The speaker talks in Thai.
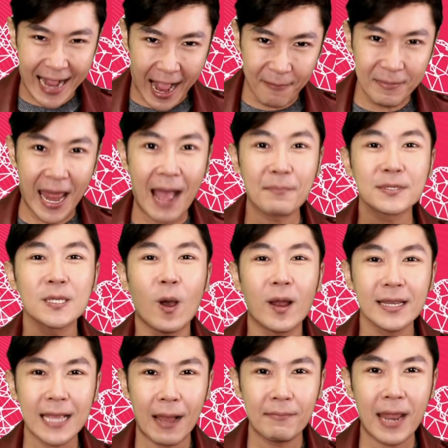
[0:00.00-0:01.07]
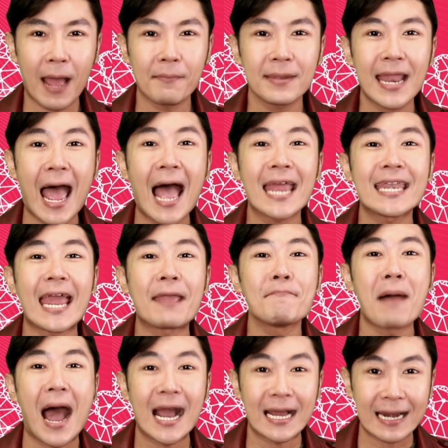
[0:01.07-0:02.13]
คำนามซ้อนคำนามได้ใน
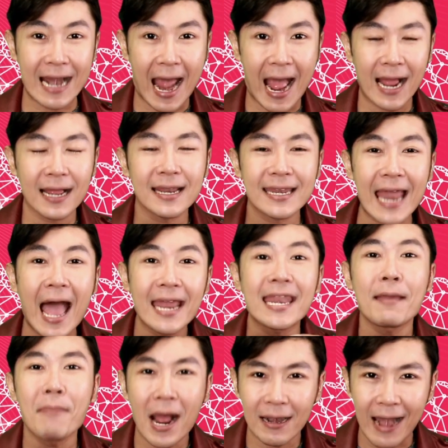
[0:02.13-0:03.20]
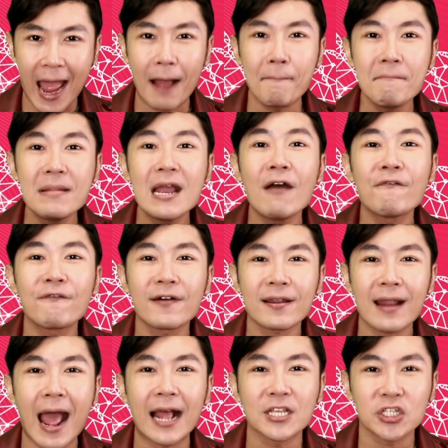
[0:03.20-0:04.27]
บางครั้ง ได้ในบางครั้งเมื่อฝ
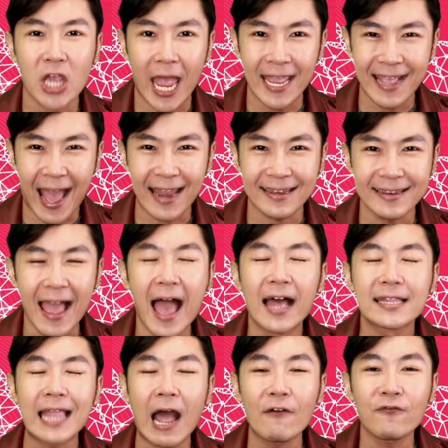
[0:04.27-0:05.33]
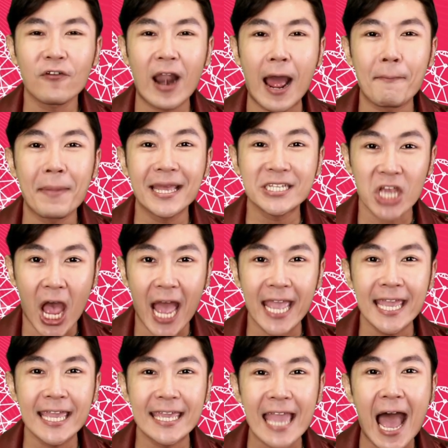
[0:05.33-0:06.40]
รั่งใช้กัน ถ้าฝรั่งไม่ใช้
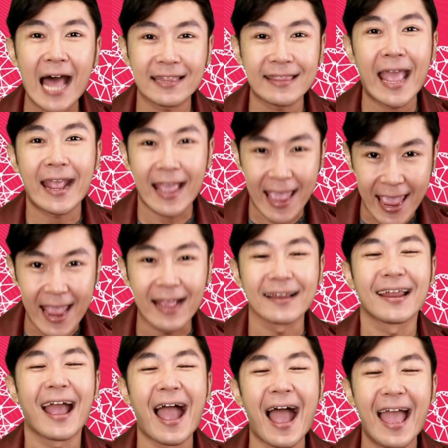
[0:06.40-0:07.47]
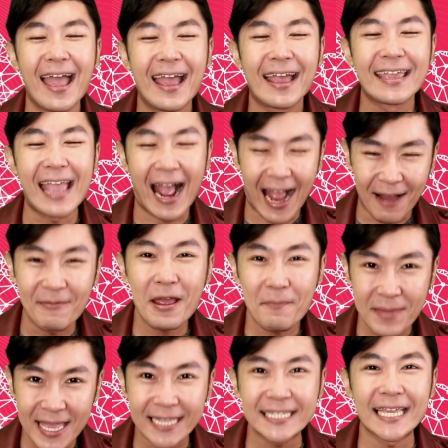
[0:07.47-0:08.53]
อย่าแต่งเองนะฮะ อย่างคำนี้
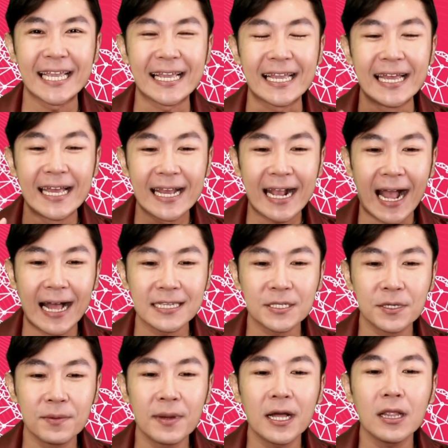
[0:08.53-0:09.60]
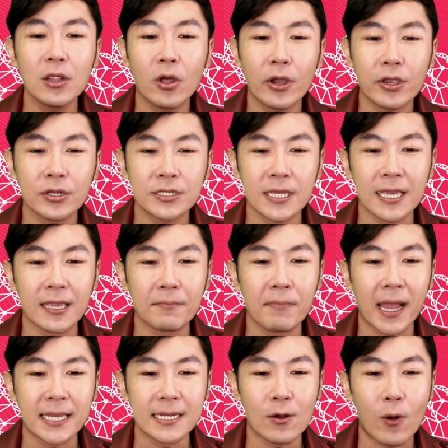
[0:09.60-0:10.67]
มีจริง customer loyalty ห
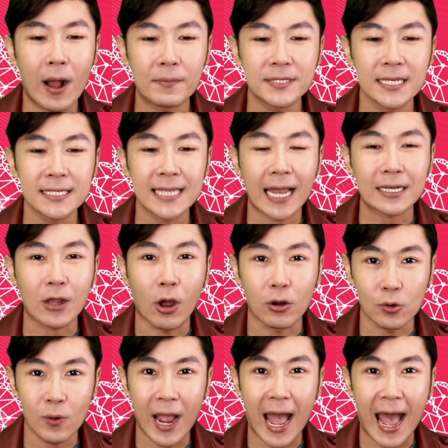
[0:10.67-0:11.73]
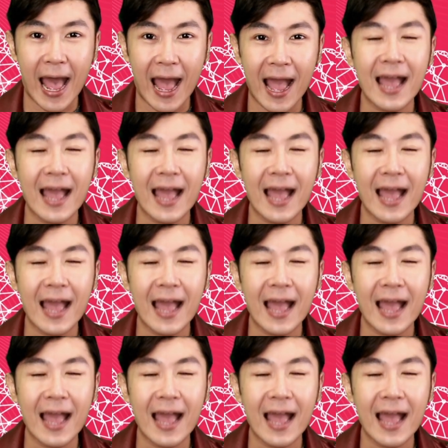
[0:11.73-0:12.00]
มายถึงความซื่อสัตย์ของลูกค้า